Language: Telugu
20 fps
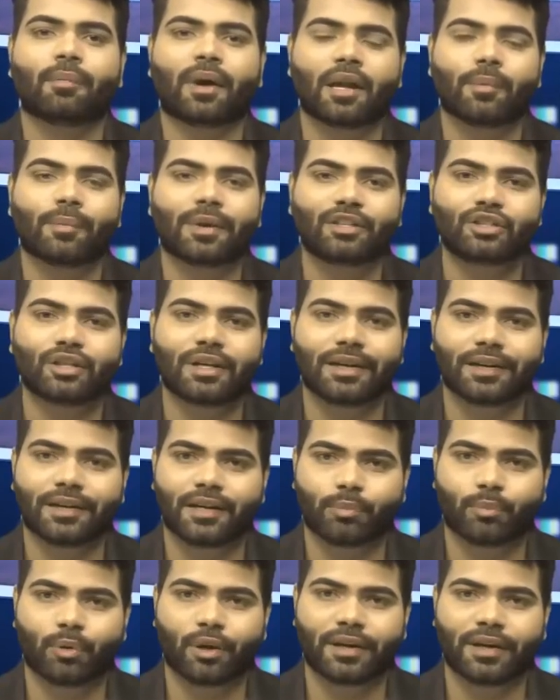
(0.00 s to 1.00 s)
మన మధ్య
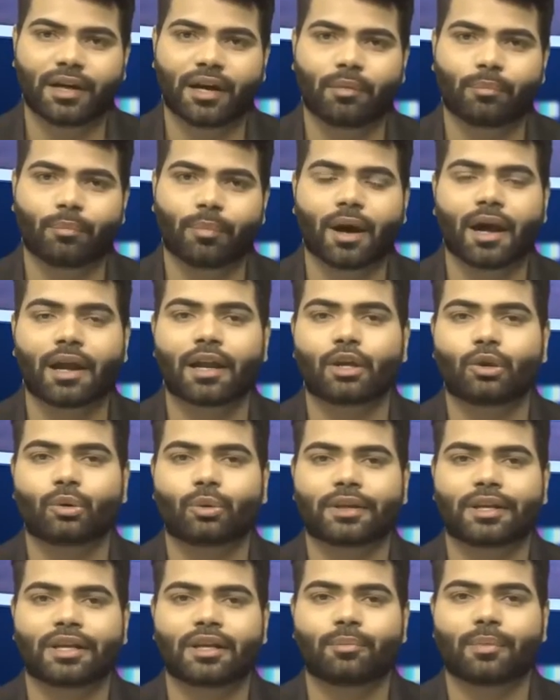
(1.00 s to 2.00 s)
లేకపోయినా
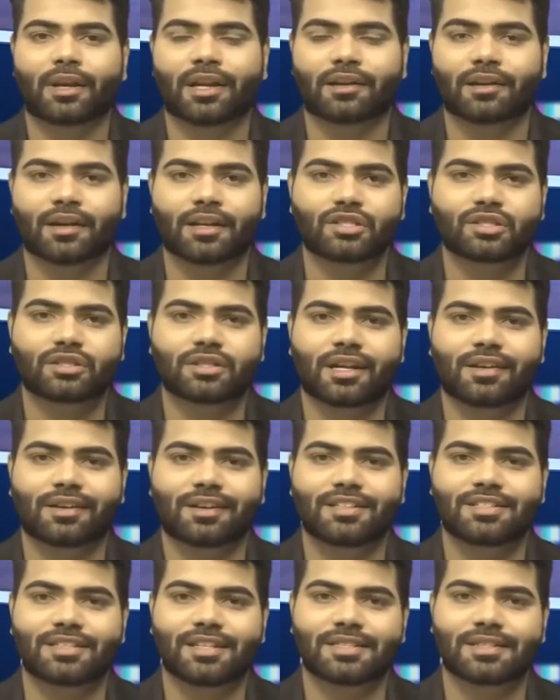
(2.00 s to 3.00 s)
బాలయోగి మన
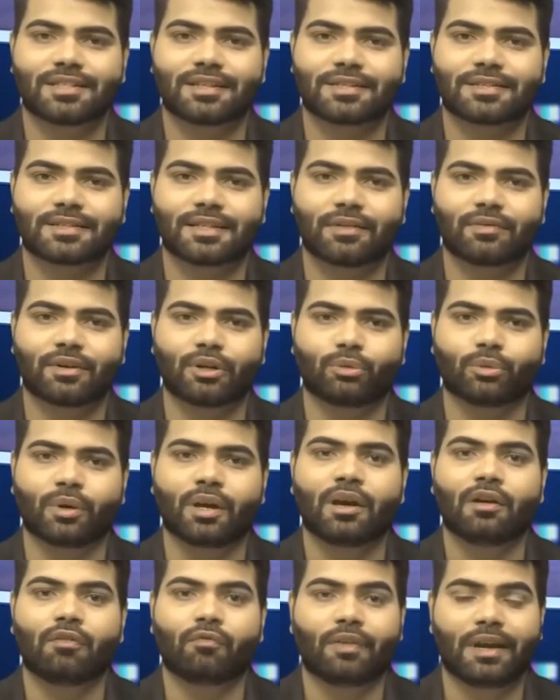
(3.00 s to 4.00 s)
రాష్ట్రానికి చేసిన సేవలు
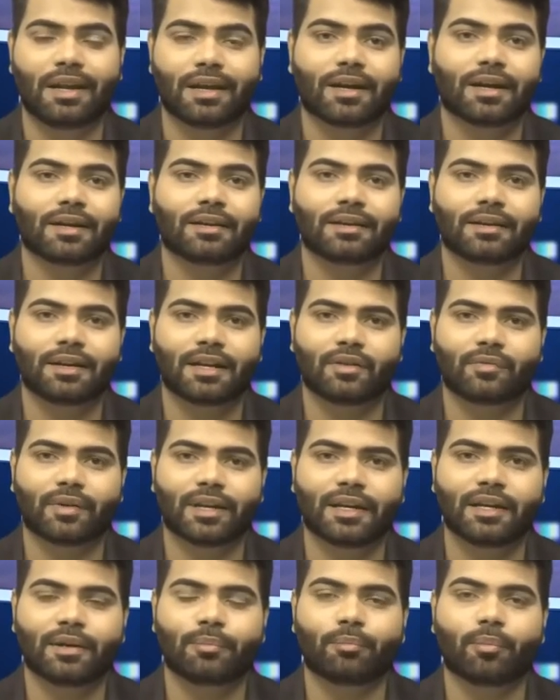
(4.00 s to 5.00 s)

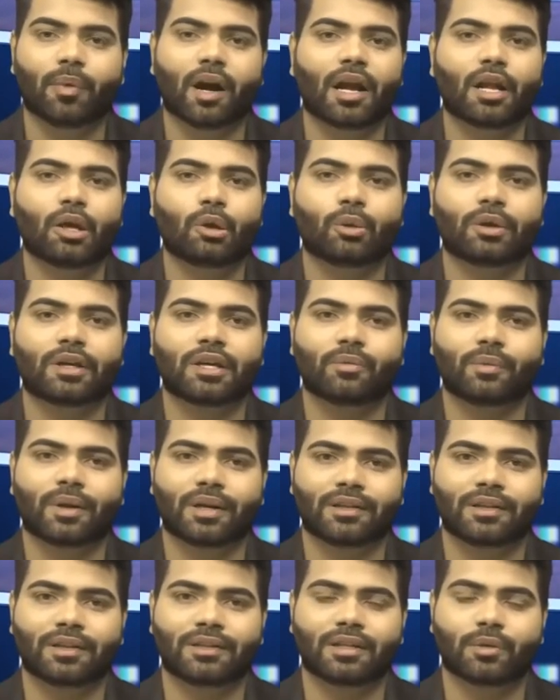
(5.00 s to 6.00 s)
వెలకట్టలేనివని బాలయోగి
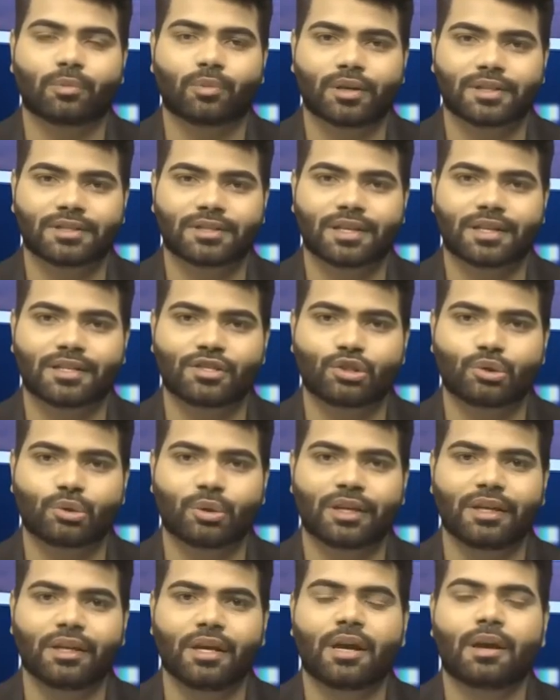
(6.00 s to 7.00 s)
వదంతి
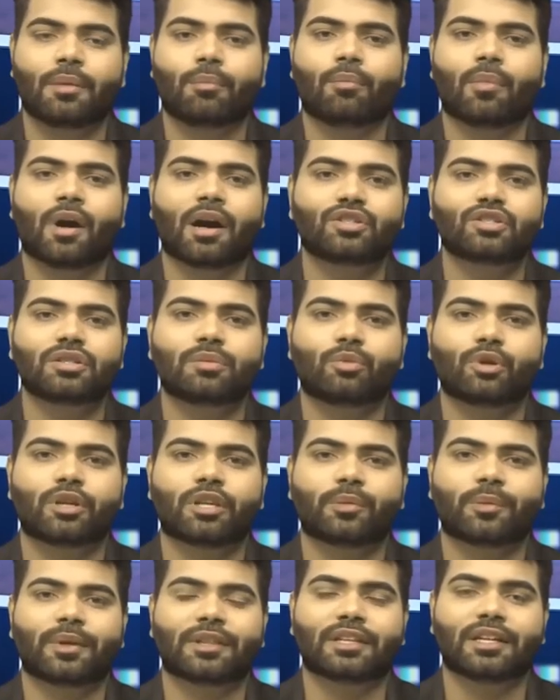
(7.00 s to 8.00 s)
పురస్కరించుకొని మాజీ
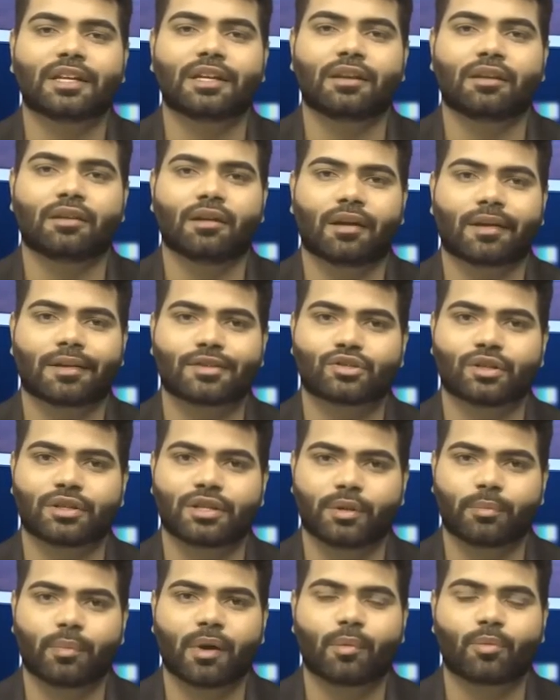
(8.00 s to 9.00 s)
ముఖ్యమంత్రి నారా
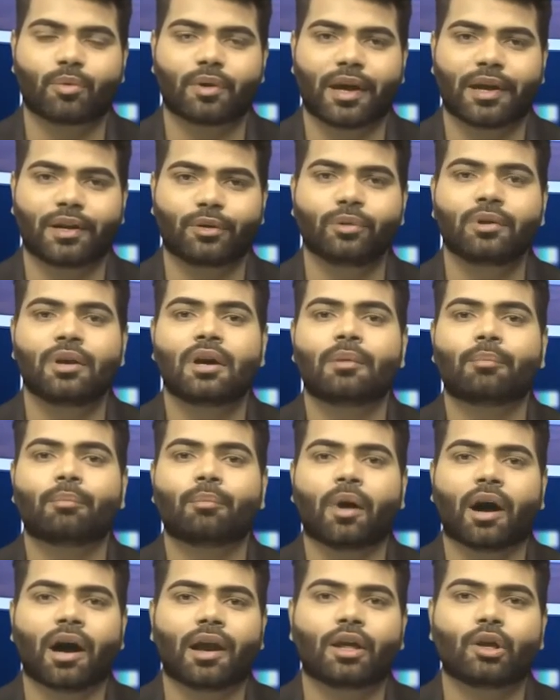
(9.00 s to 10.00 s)
చంద్రబాబు నాయుడు
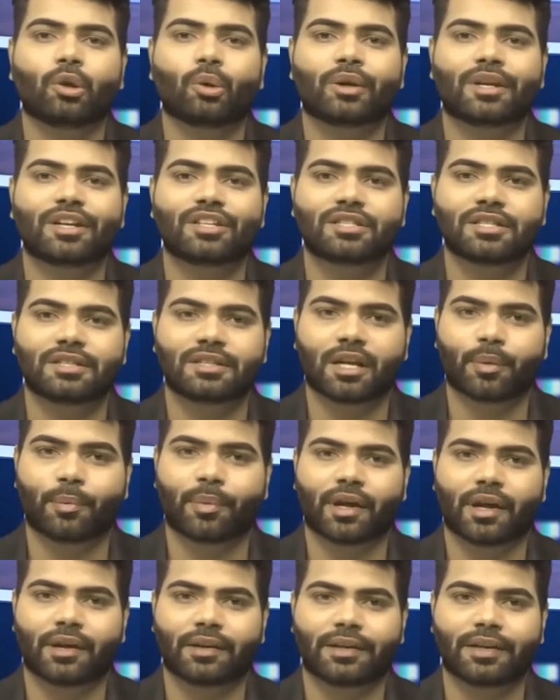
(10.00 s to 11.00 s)
బాలయోగి
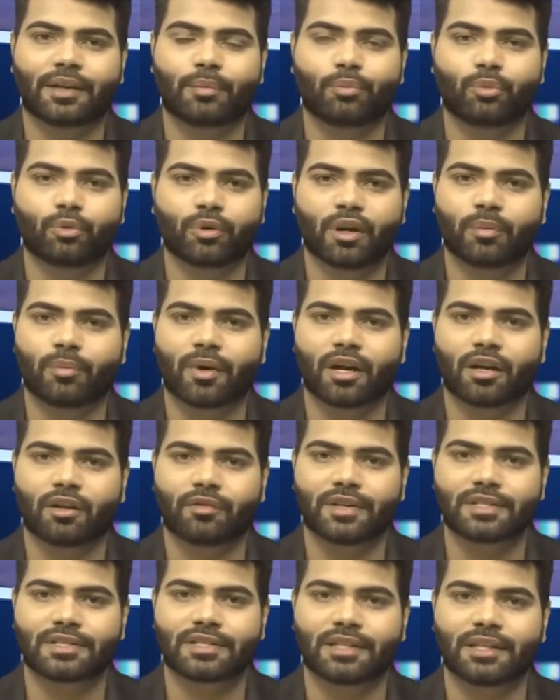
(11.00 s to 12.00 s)
చిత్రపటానికి
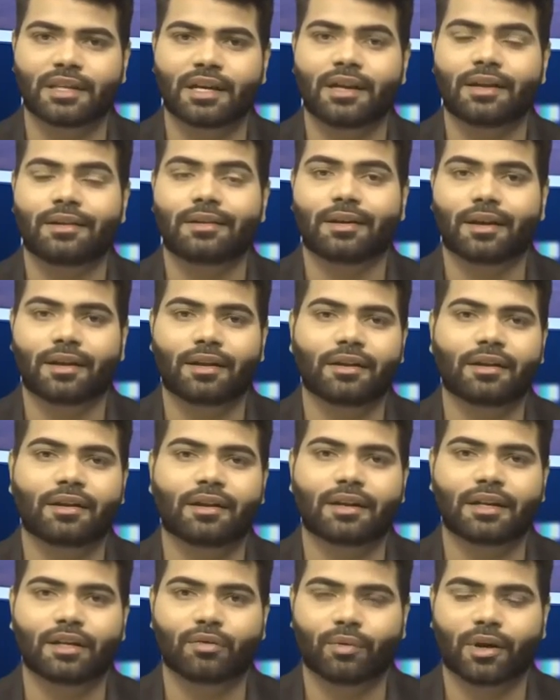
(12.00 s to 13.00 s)
పూలమాలలు వేసి
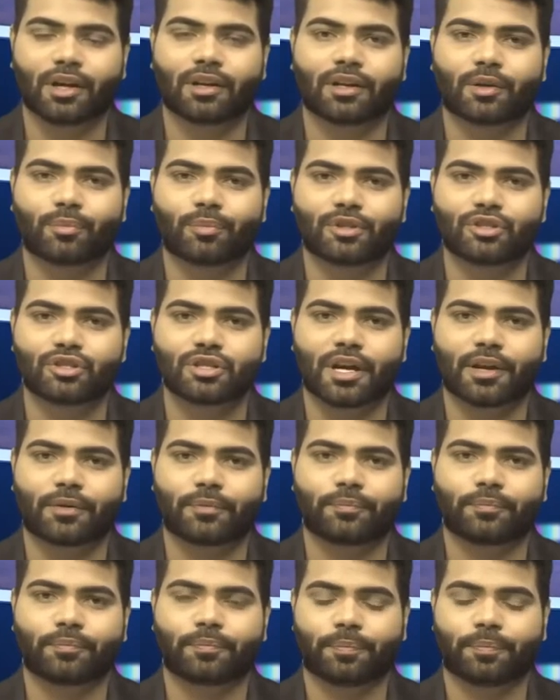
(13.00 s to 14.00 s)
ఘనంగా నివాళులర్పించారు